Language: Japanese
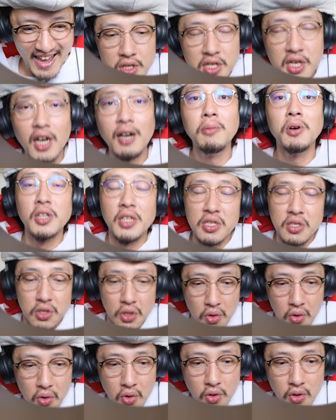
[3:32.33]
しかもです
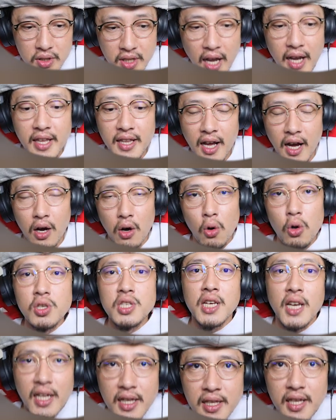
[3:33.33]
よ、このダイナ欲
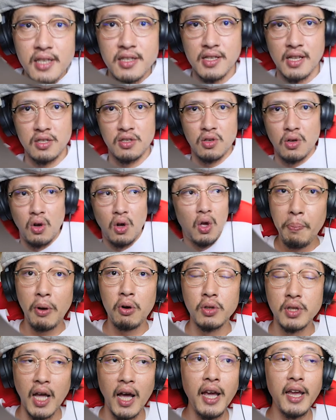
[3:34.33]
しかったやつなんですよ。こ
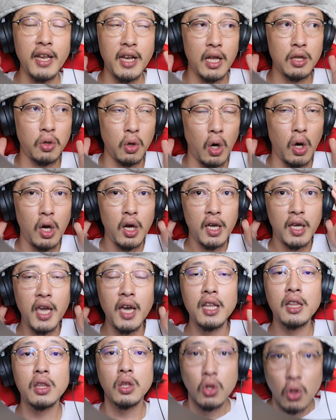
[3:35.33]
こダイナと
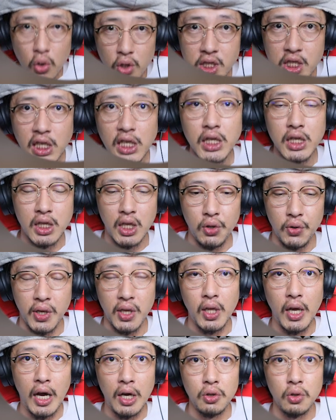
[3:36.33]
ケット C っていう
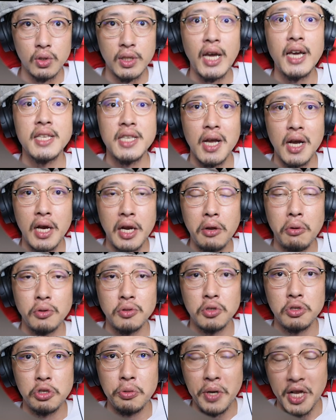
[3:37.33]
あのダイサがねお
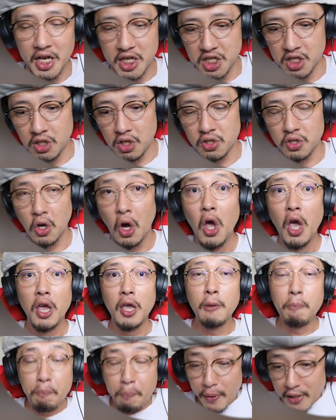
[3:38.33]
すすめらしいんですよ。
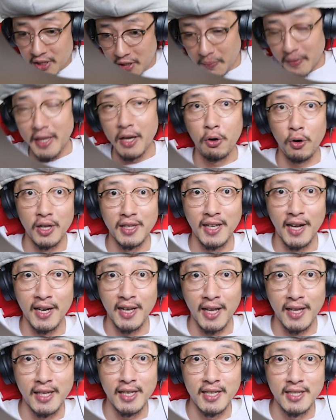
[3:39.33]
一発目でこれ
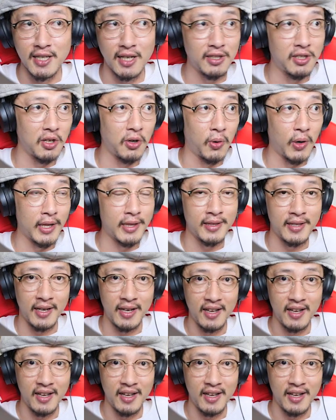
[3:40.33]
ダイナ引いちゃってる俺って。